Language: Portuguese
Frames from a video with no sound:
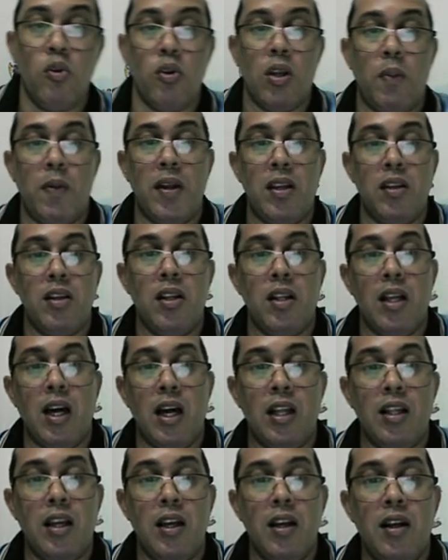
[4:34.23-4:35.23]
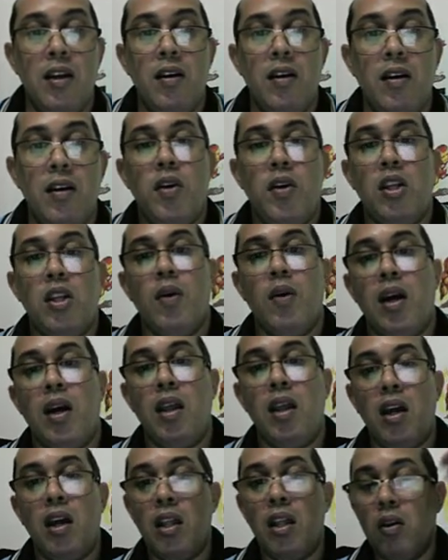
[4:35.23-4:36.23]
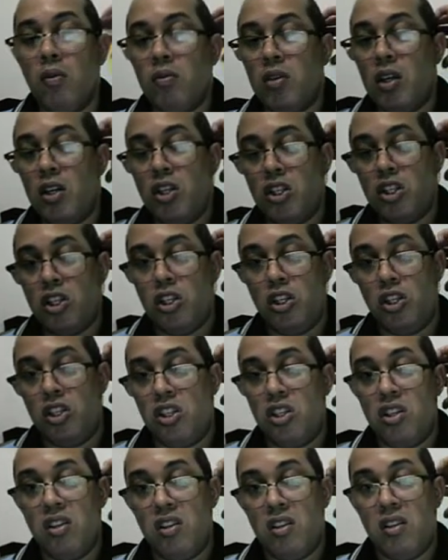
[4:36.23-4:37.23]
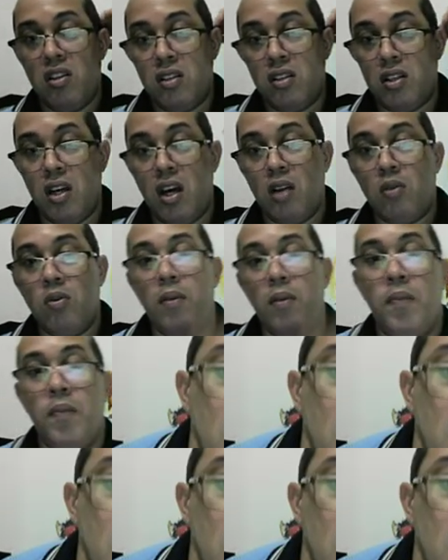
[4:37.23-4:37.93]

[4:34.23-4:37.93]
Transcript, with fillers: ele não depende de nada, então é aquele que não tem x, certo?